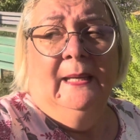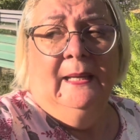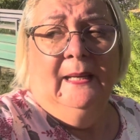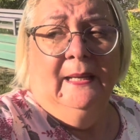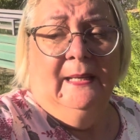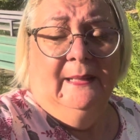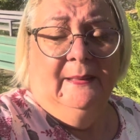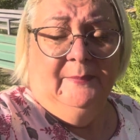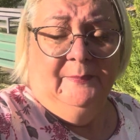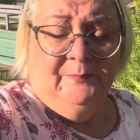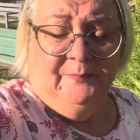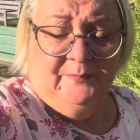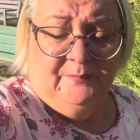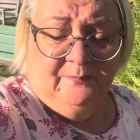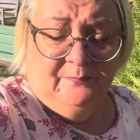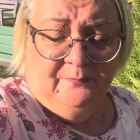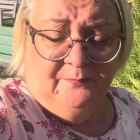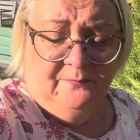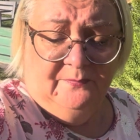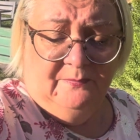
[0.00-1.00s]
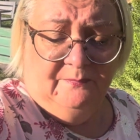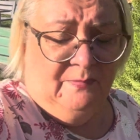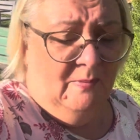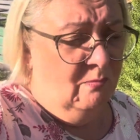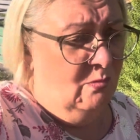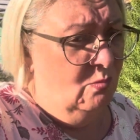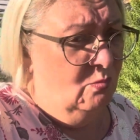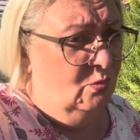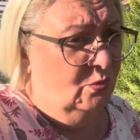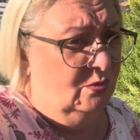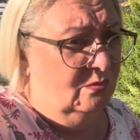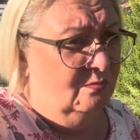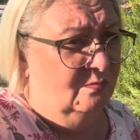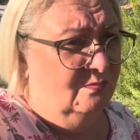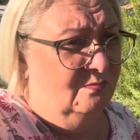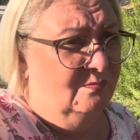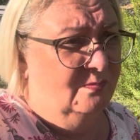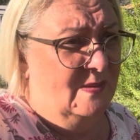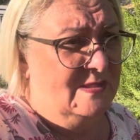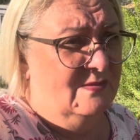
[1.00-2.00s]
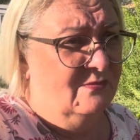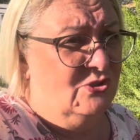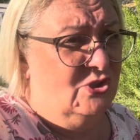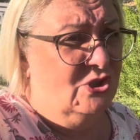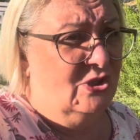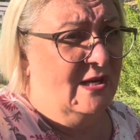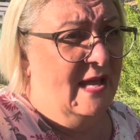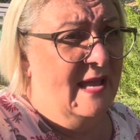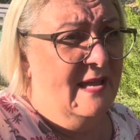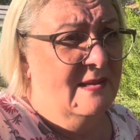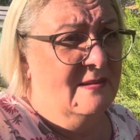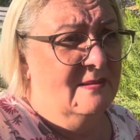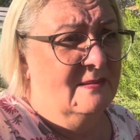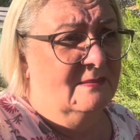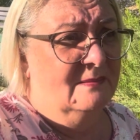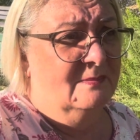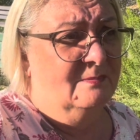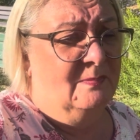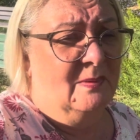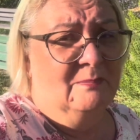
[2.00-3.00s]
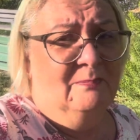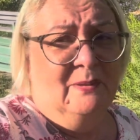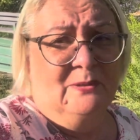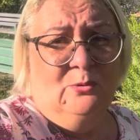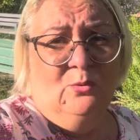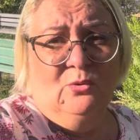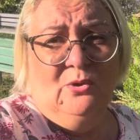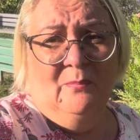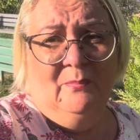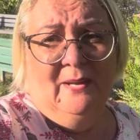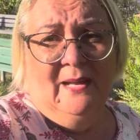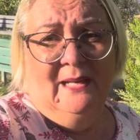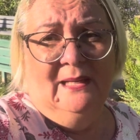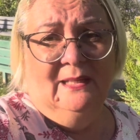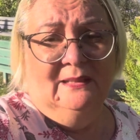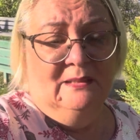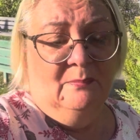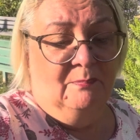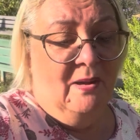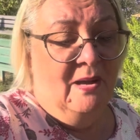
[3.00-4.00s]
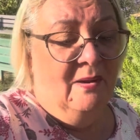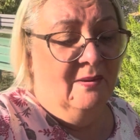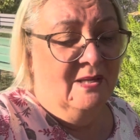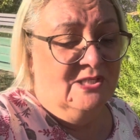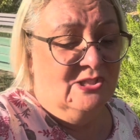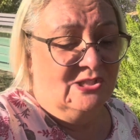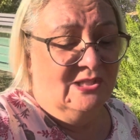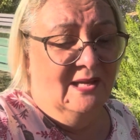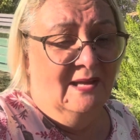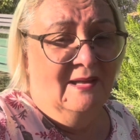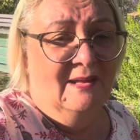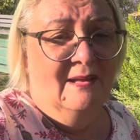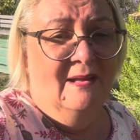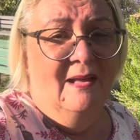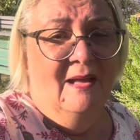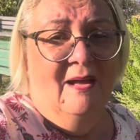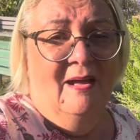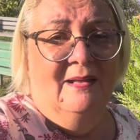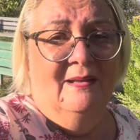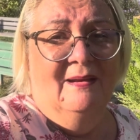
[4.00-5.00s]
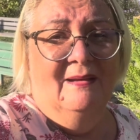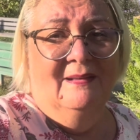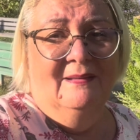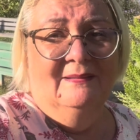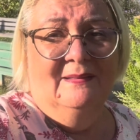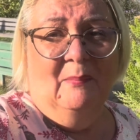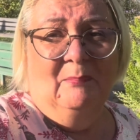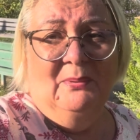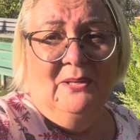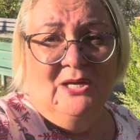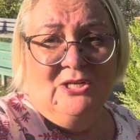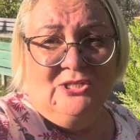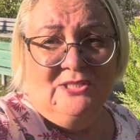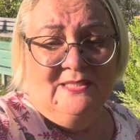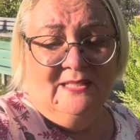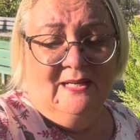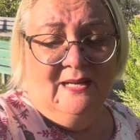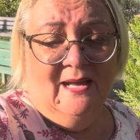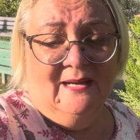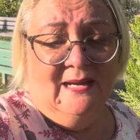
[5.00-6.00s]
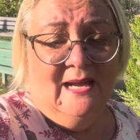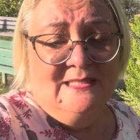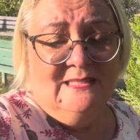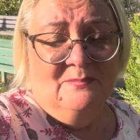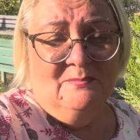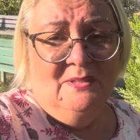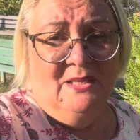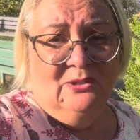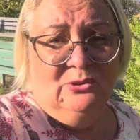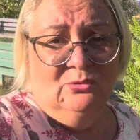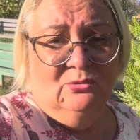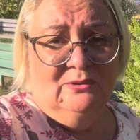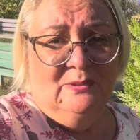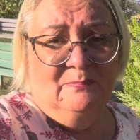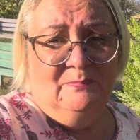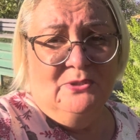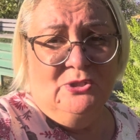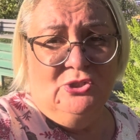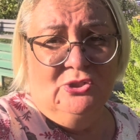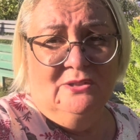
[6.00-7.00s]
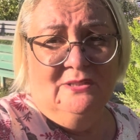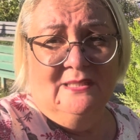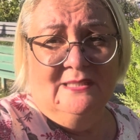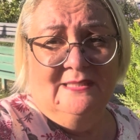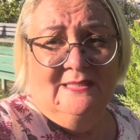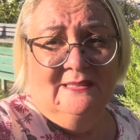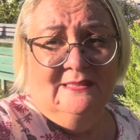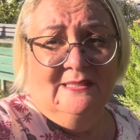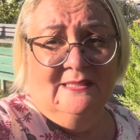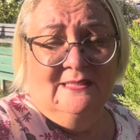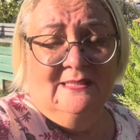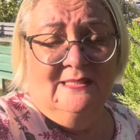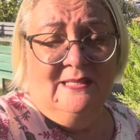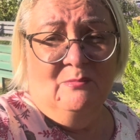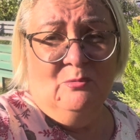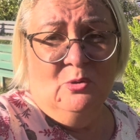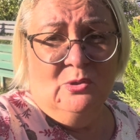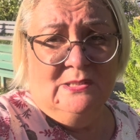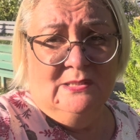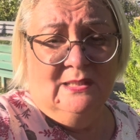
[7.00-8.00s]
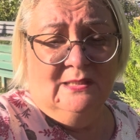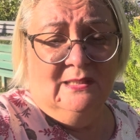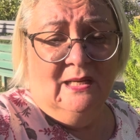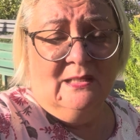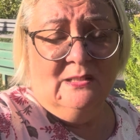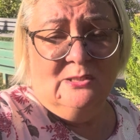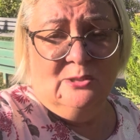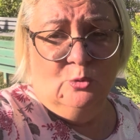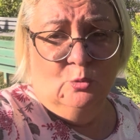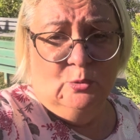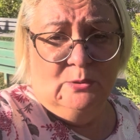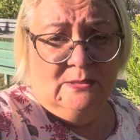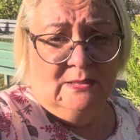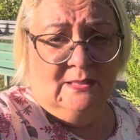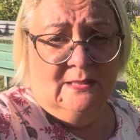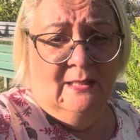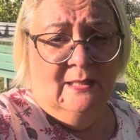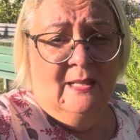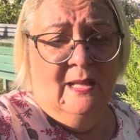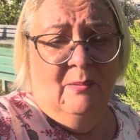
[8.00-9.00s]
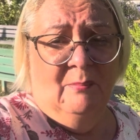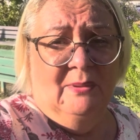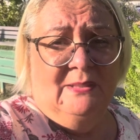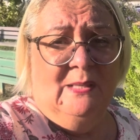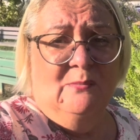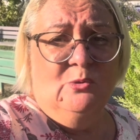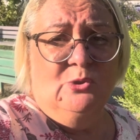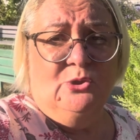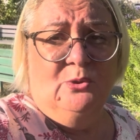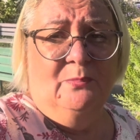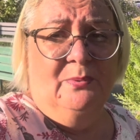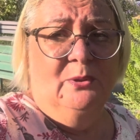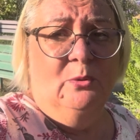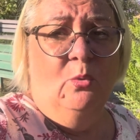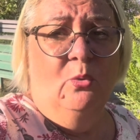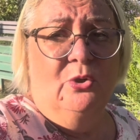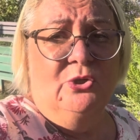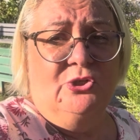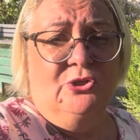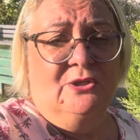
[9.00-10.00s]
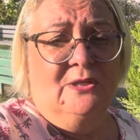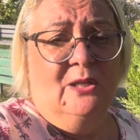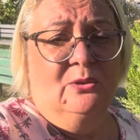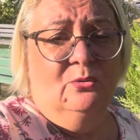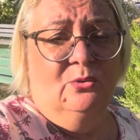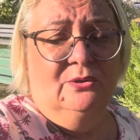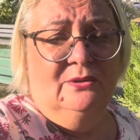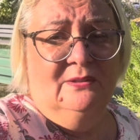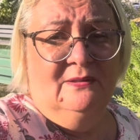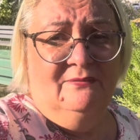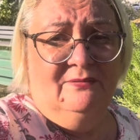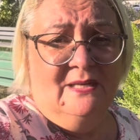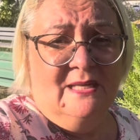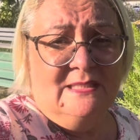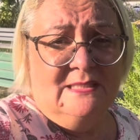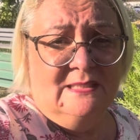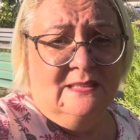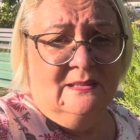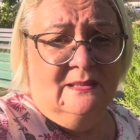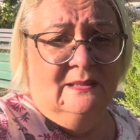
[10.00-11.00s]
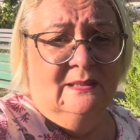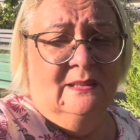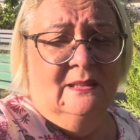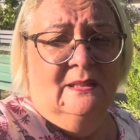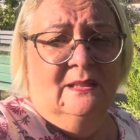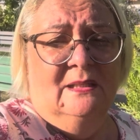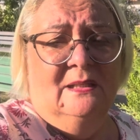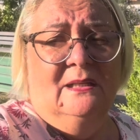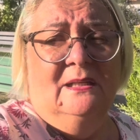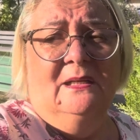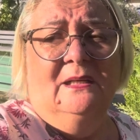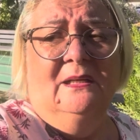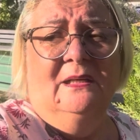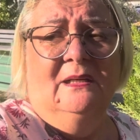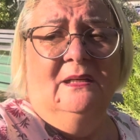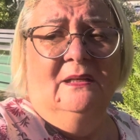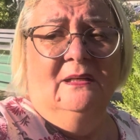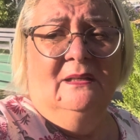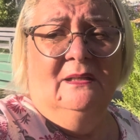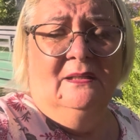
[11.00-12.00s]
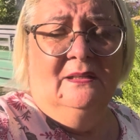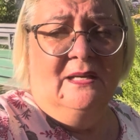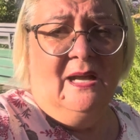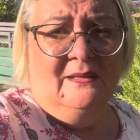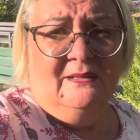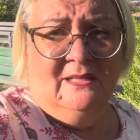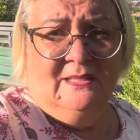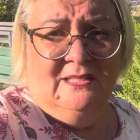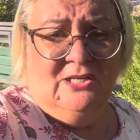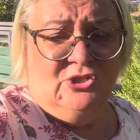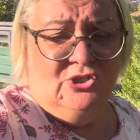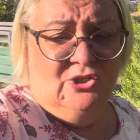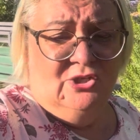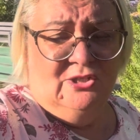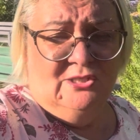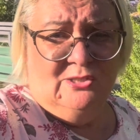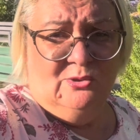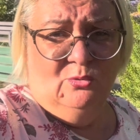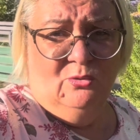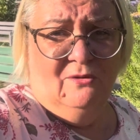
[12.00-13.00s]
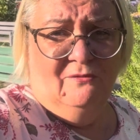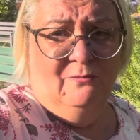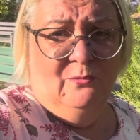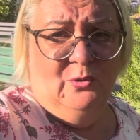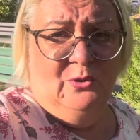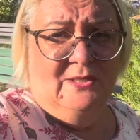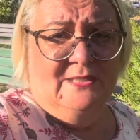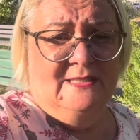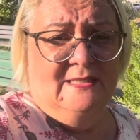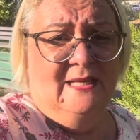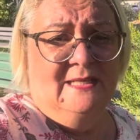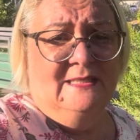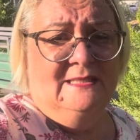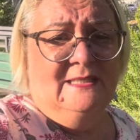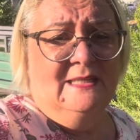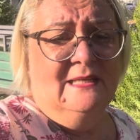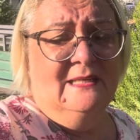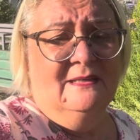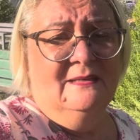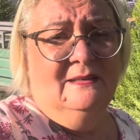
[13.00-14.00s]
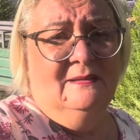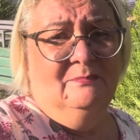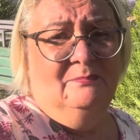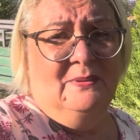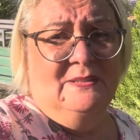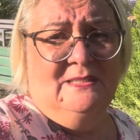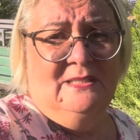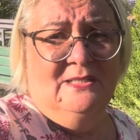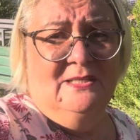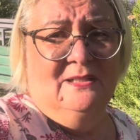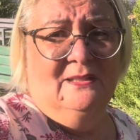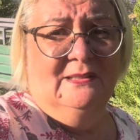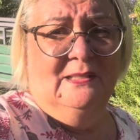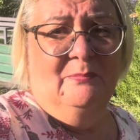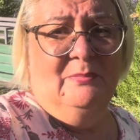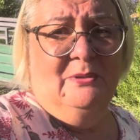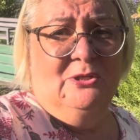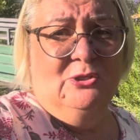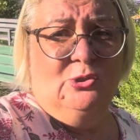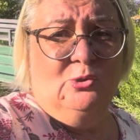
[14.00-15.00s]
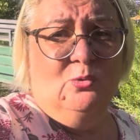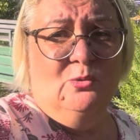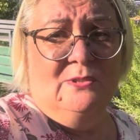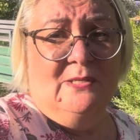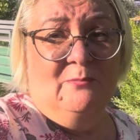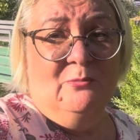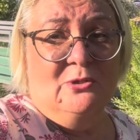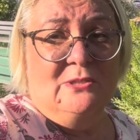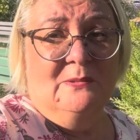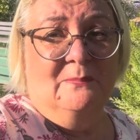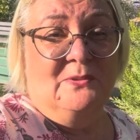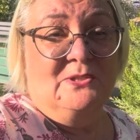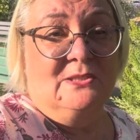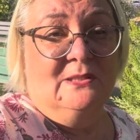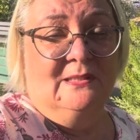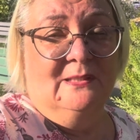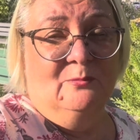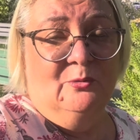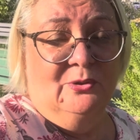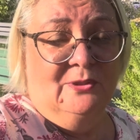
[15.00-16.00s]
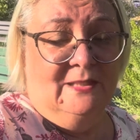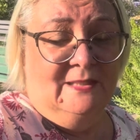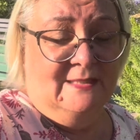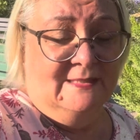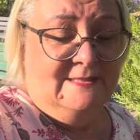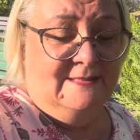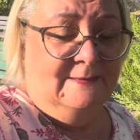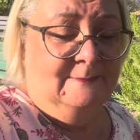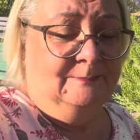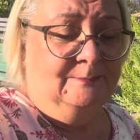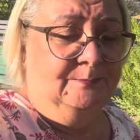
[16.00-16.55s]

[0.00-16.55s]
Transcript: Э, по-моему, позавчера э, подруга моя Лена пошла э, на пляж загорать, и мне оттуда пишет, говорит, замерзла как цуцик, потому что был очень холодный ветер, э, я, говорит, даже не рискнула в море зайти, посидела на бережку, замерзла, пошла домой греться.